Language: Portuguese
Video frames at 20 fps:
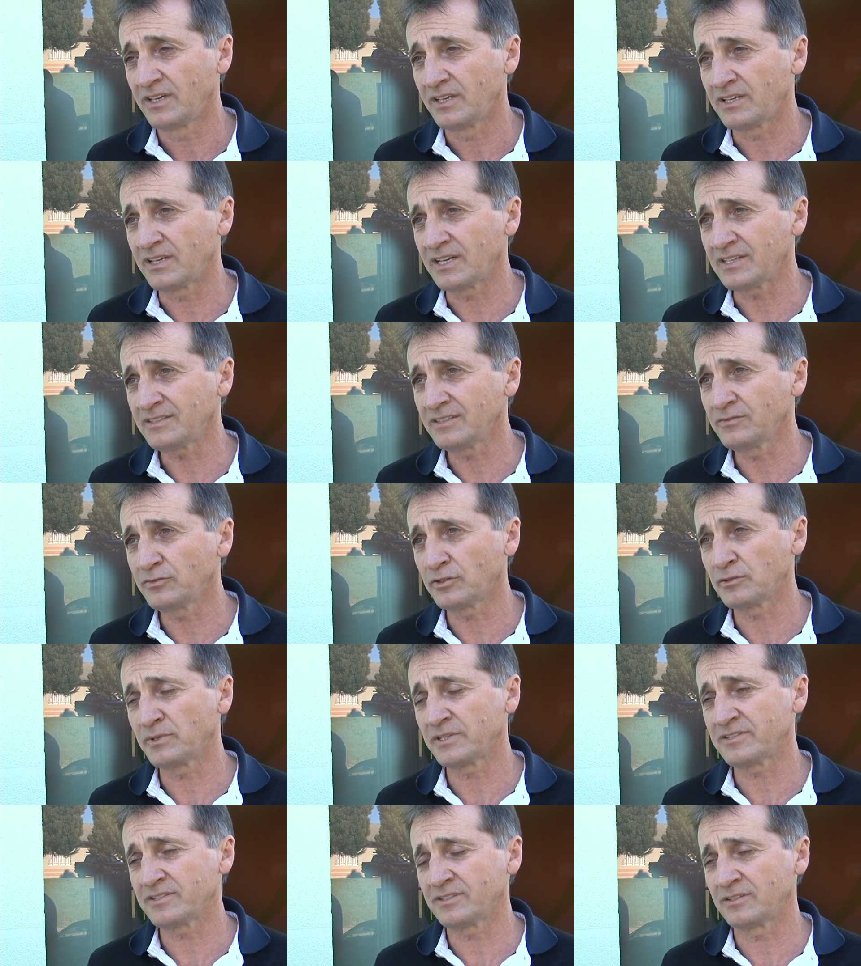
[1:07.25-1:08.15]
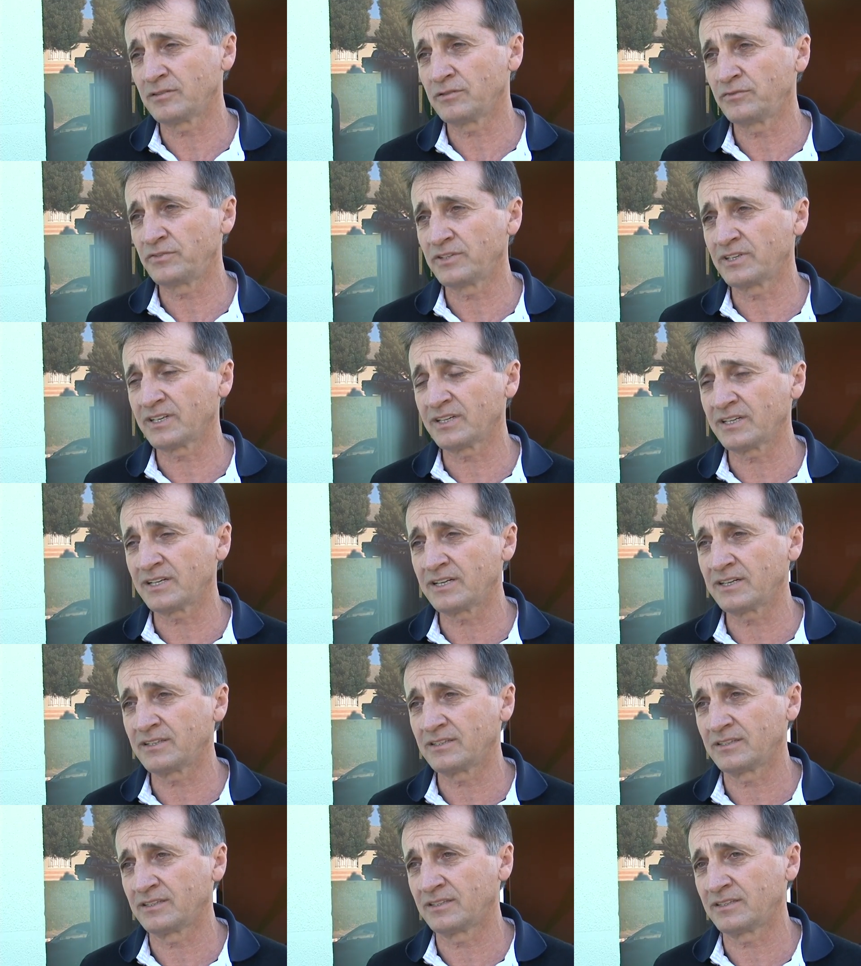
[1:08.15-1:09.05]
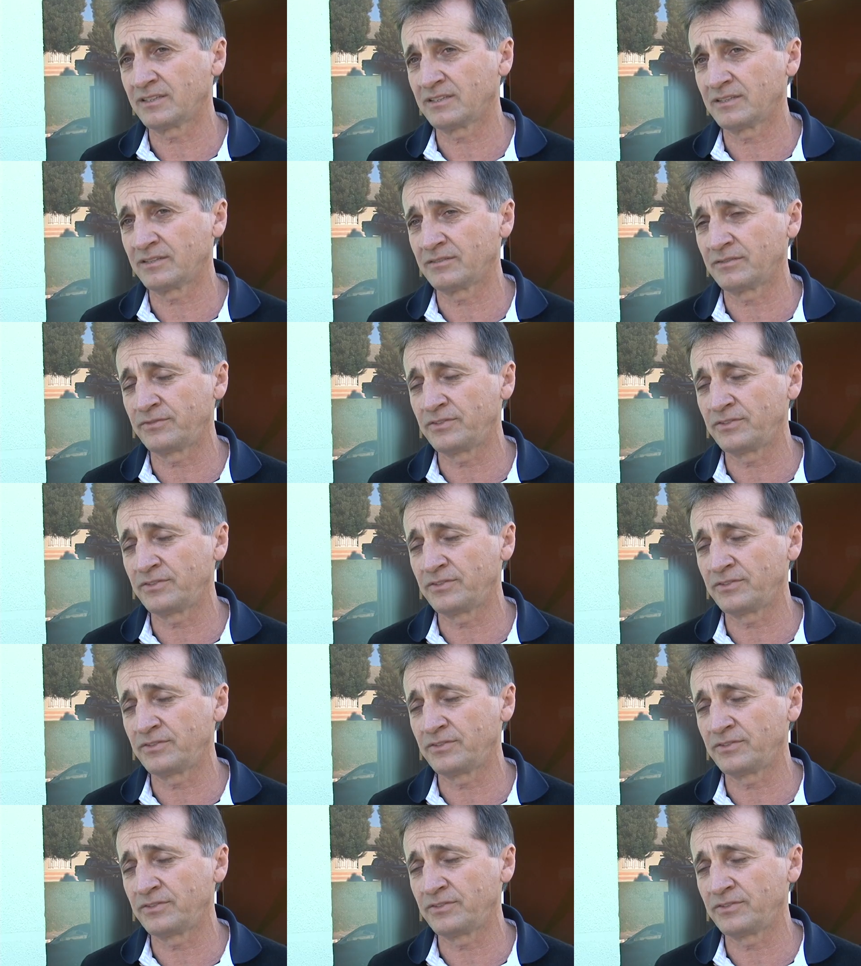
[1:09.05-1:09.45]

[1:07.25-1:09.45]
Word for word: e essa informação ficar uh,